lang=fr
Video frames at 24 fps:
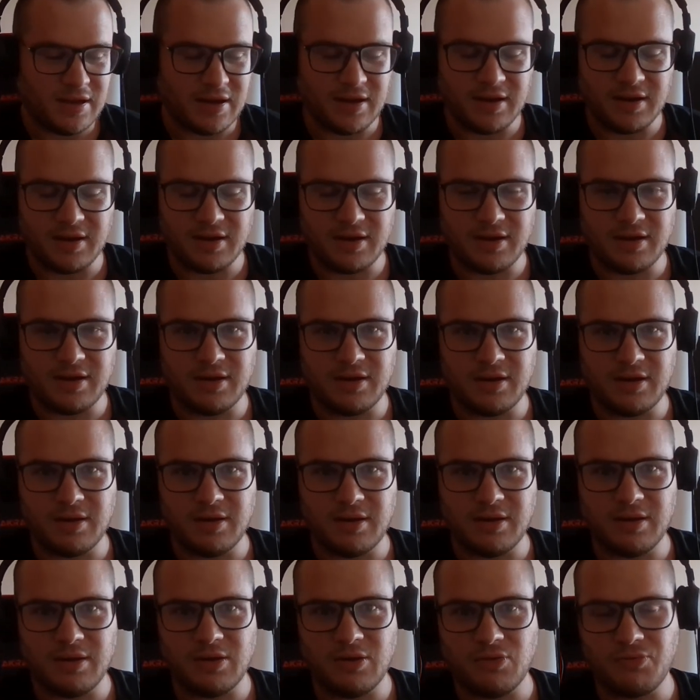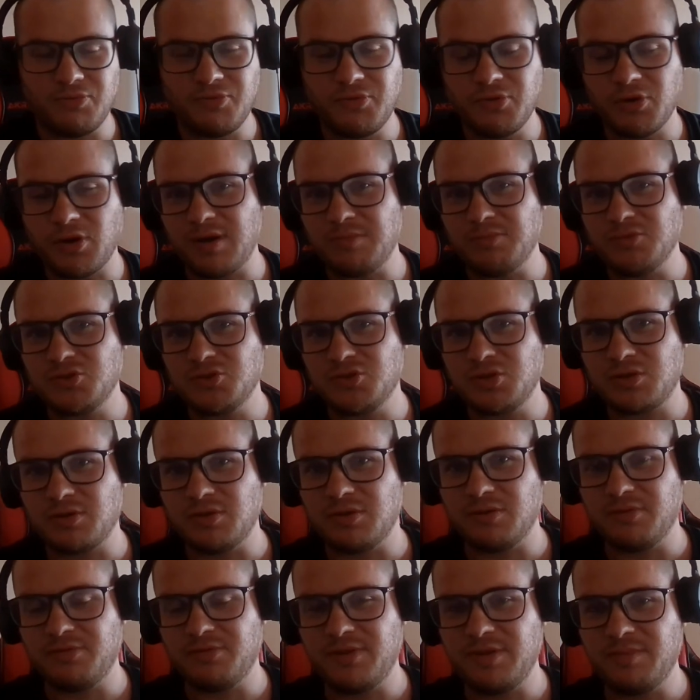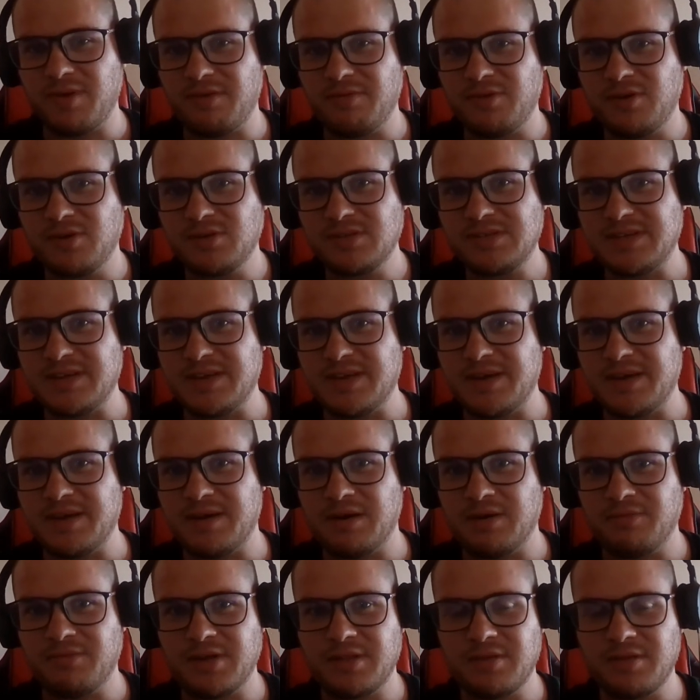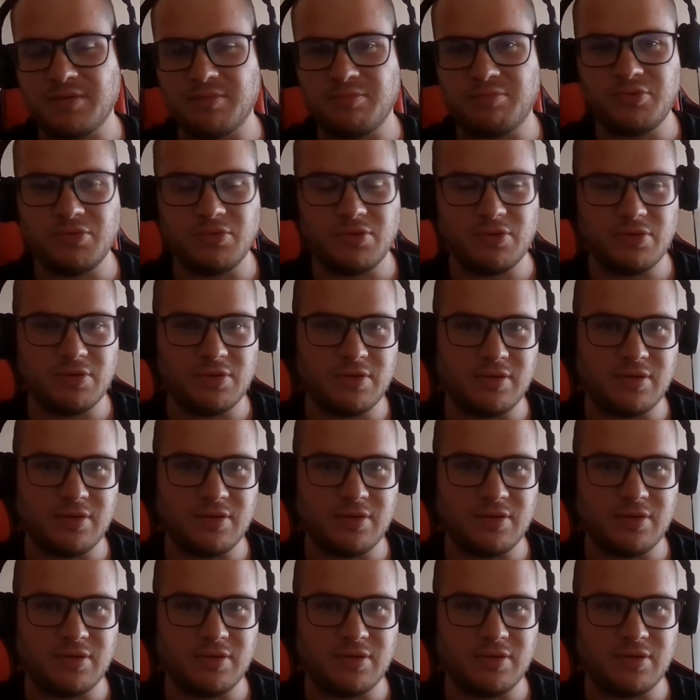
euh, au fur et à mesure que le film avance et en fait plus